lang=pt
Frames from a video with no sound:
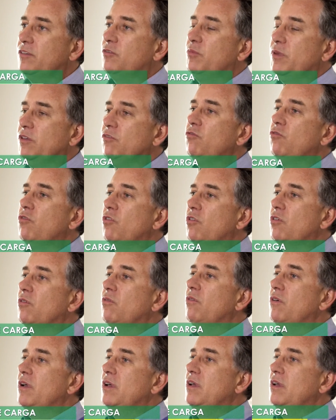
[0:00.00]
mencionam.
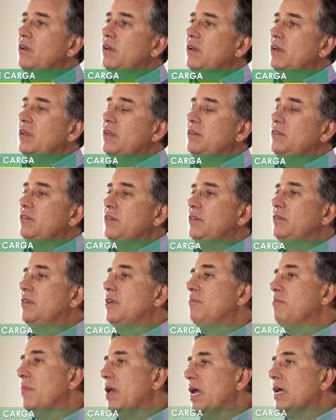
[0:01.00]

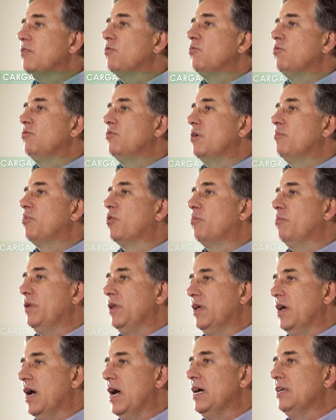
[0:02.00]
Existem métodos
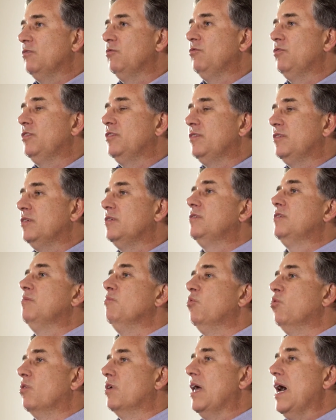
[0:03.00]
apropriados de se
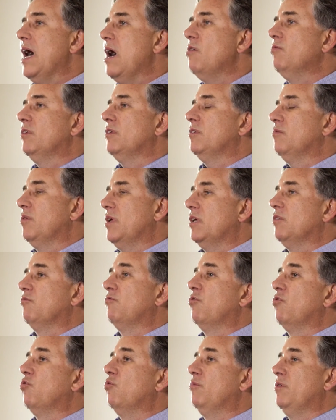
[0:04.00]
simular um determinado
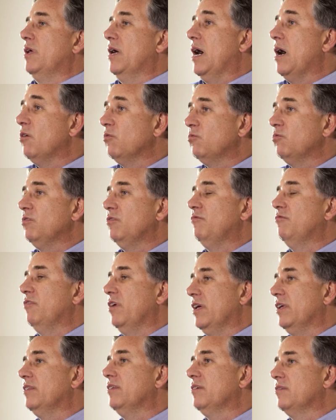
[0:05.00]
volume alto de
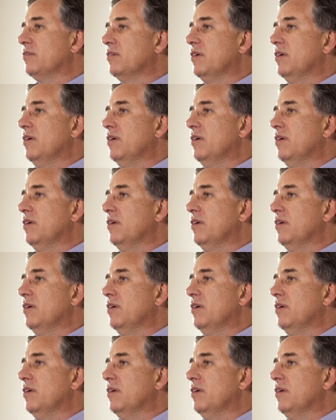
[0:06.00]
vendas,